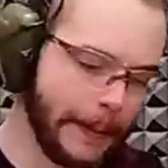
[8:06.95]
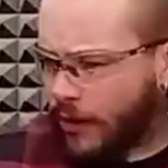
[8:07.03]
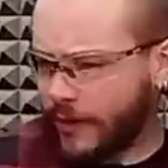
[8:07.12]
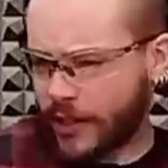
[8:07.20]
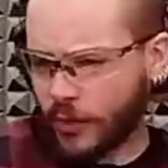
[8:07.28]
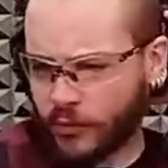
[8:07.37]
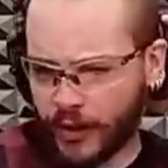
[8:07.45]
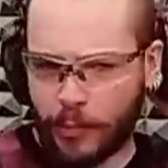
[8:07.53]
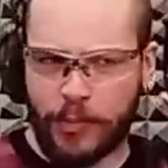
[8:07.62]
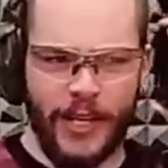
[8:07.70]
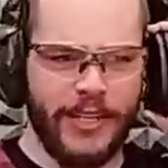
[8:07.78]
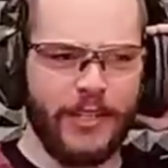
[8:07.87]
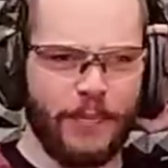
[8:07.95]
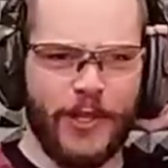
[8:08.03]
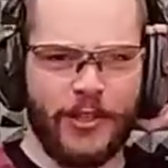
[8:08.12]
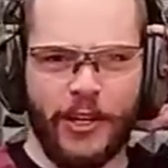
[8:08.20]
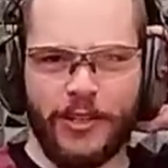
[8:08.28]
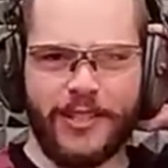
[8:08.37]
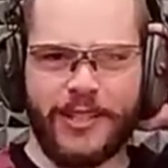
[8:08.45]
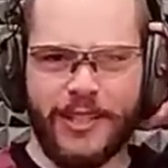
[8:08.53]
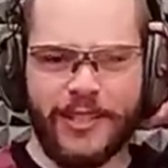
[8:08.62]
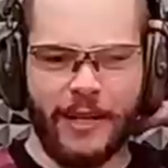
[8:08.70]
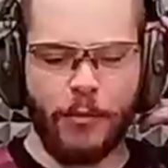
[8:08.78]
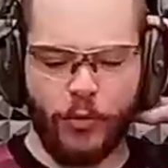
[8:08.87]
On va se faire plaisir parce que alors ça,
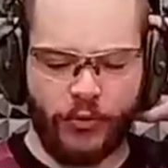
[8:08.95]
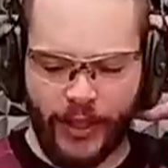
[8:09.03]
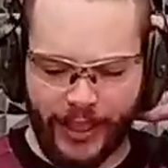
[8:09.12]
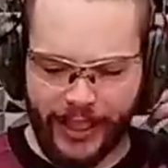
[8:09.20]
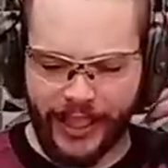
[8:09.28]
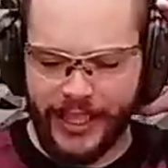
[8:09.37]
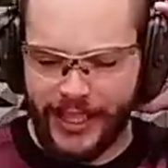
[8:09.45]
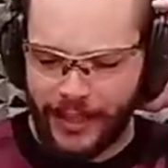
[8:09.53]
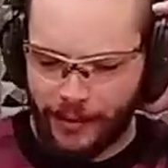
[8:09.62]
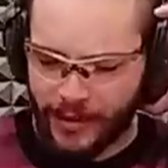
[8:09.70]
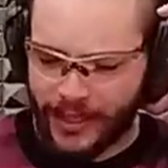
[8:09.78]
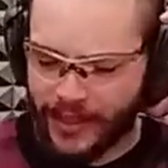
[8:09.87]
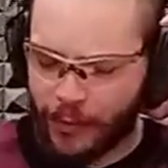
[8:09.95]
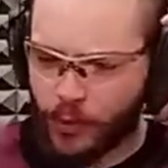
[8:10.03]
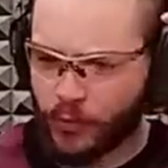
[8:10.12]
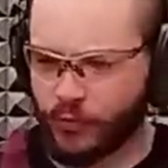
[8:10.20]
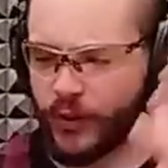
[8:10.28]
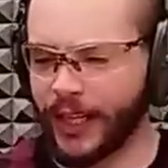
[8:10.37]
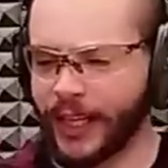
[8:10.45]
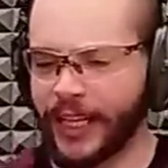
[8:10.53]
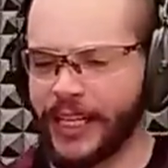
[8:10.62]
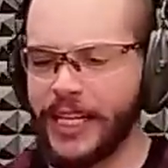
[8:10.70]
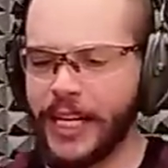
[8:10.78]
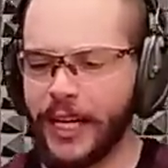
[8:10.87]
ça me fait rire, mais ça me fait
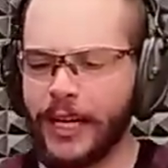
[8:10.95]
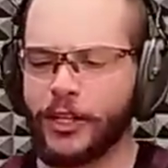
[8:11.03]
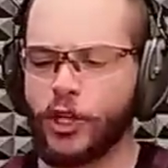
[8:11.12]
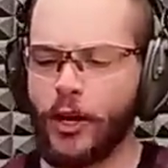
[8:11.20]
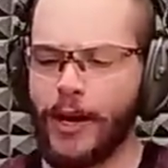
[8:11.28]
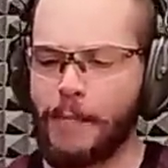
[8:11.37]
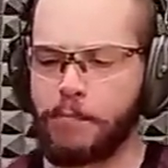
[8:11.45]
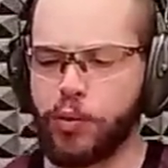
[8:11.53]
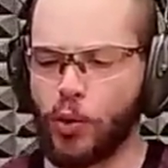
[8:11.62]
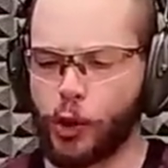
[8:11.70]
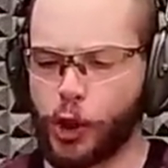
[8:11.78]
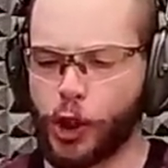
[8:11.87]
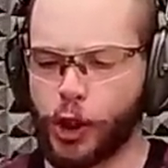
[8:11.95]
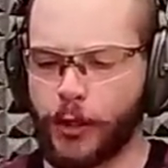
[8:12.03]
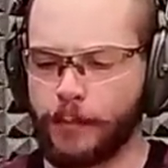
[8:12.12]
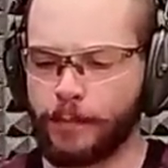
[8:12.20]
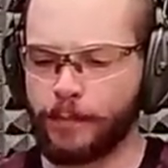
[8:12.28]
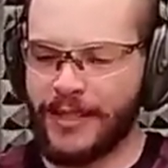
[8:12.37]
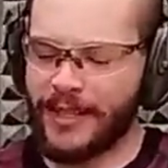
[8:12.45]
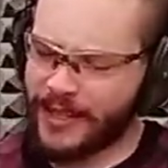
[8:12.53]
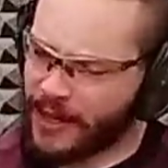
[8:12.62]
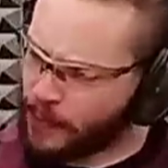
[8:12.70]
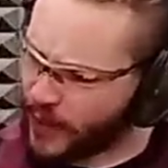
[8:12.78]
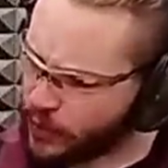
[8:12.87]
rire de la bouche.
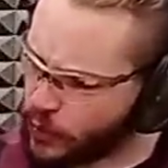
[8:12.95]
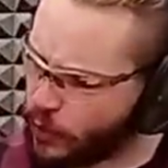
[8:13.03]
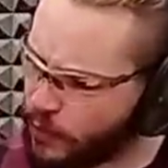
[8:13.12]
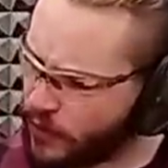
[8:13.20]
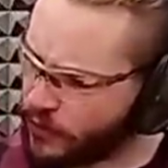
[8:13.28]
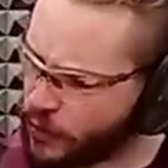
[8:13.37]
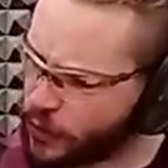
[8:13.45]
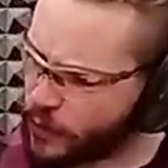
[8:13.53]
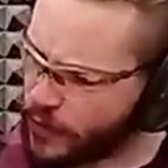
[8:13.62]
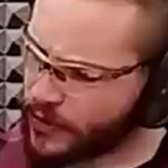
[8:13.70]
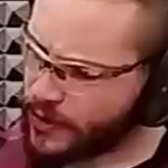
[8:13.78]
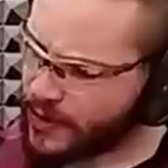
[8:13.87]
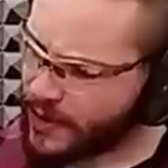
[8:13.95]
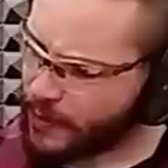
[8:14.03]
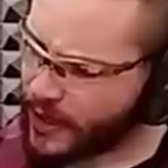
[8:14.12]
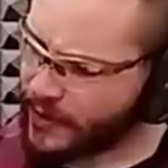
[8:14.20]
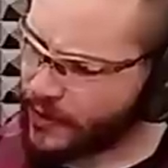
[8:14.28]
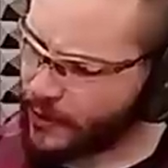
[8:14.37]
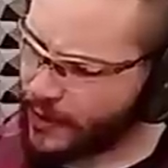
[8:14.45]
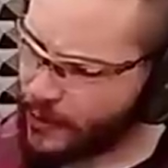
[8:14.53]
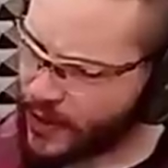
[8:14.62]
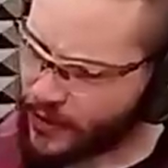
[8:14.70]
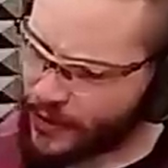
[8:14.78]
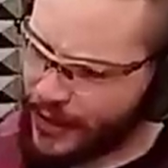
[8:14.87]
C'est perturbant, franchement, cette simple action là,
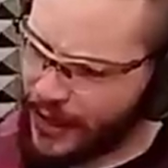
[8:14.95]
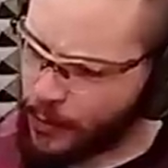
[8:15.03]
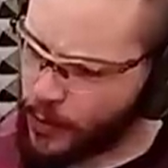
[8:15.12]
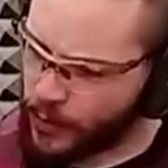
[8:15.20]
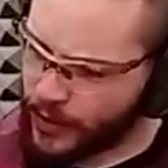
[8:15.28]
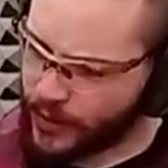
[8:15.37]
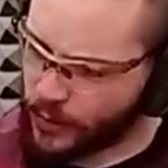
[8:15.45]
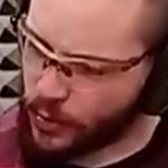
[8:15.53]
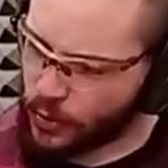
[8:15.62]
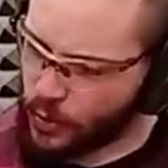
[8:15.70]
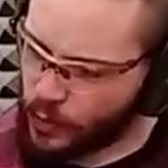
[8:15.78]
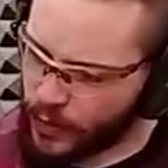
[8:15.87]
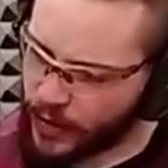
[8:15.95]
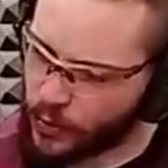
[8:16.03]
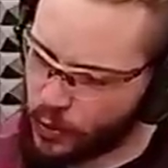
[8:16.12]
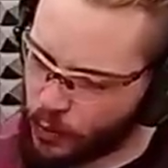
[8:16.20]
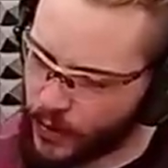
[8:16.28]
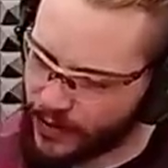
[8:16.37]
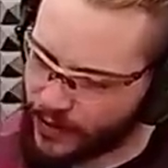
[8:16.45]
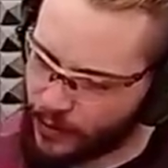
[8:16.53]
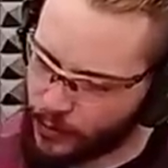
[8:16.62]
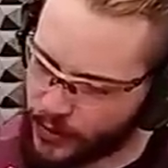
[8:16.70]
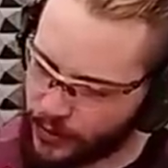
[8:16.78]
parce que l'armement est super super simple.